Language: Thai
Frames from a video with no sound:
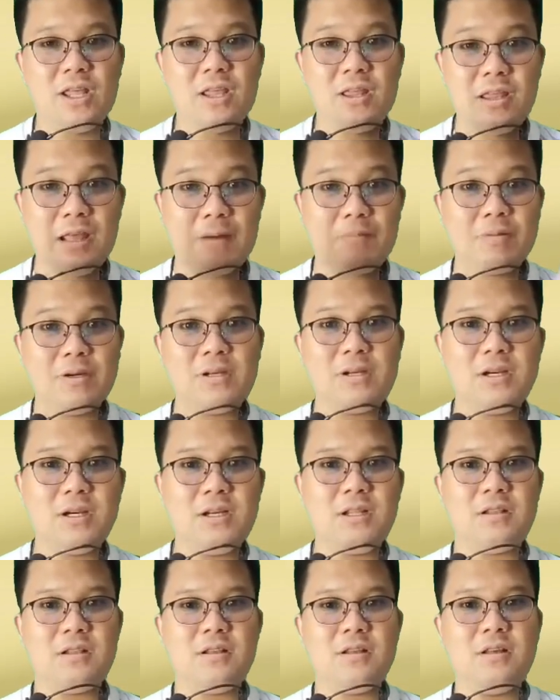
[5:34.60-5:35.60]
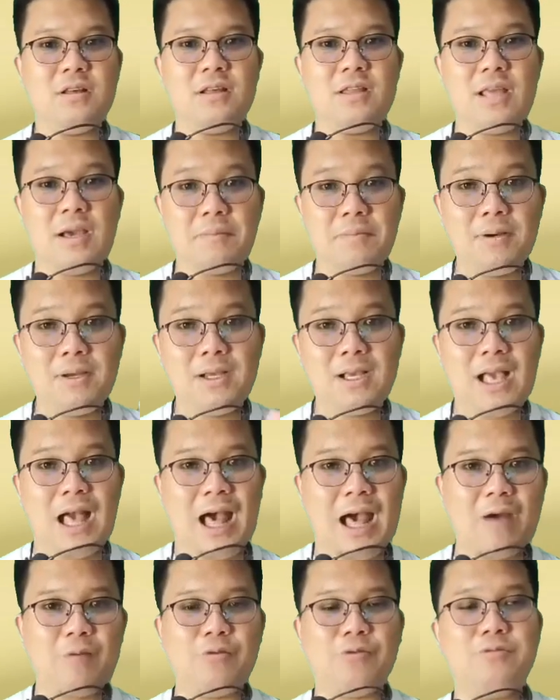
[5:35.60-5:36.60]
นี้อย่าเพิ่งขึ้นอย่าเพิ่ง
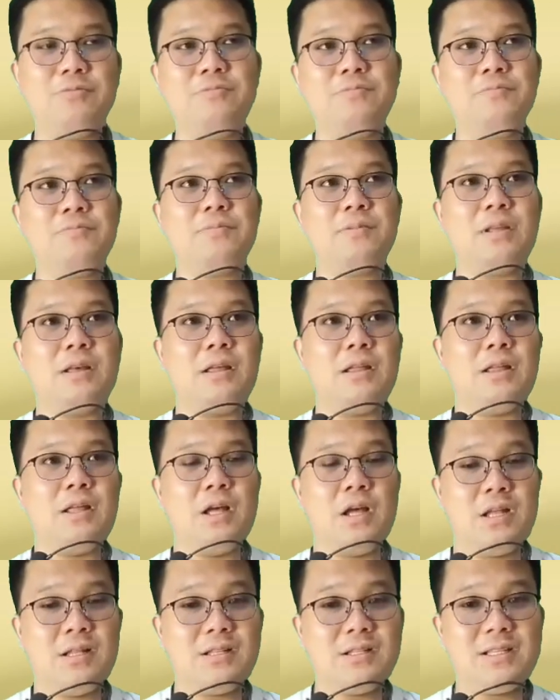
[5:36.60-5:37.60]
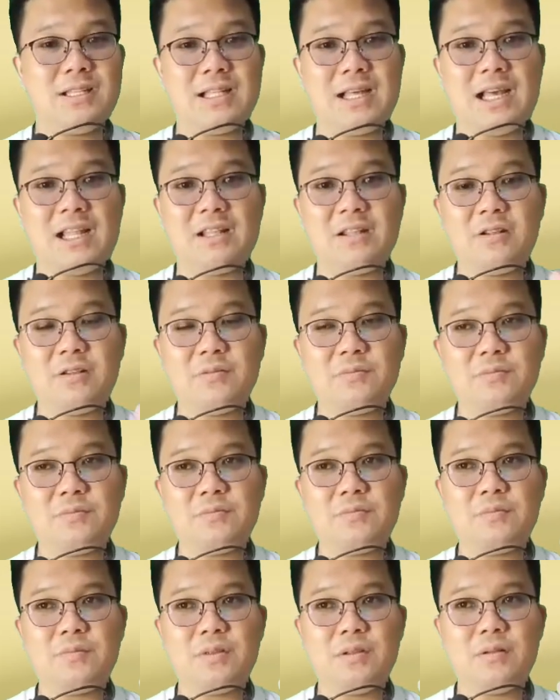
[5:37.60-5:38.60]
กาว นั้น
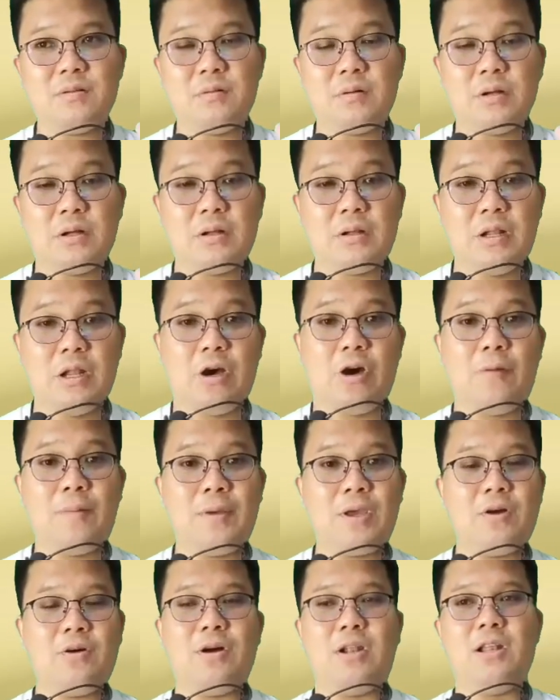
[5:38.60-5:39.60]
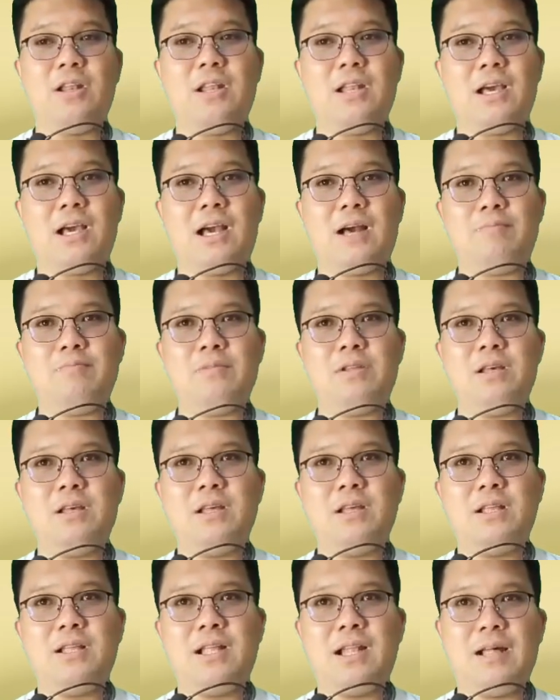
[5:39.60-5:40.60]
รอไปก่อนนะครับ
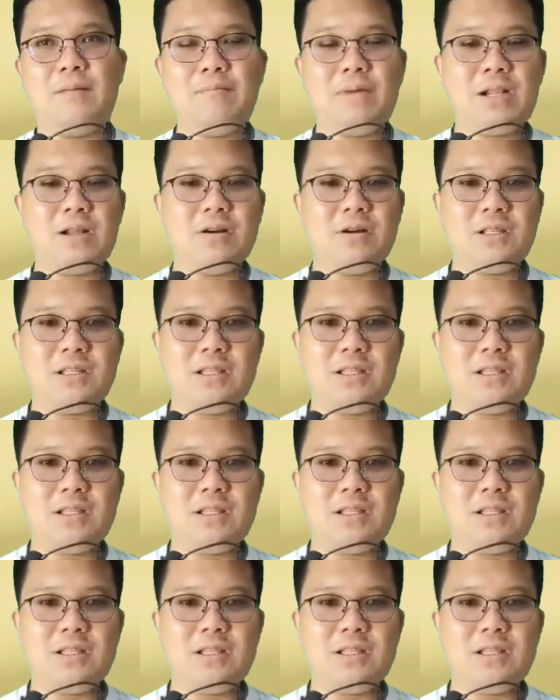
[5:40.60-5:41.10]
ดังนั้นมันก็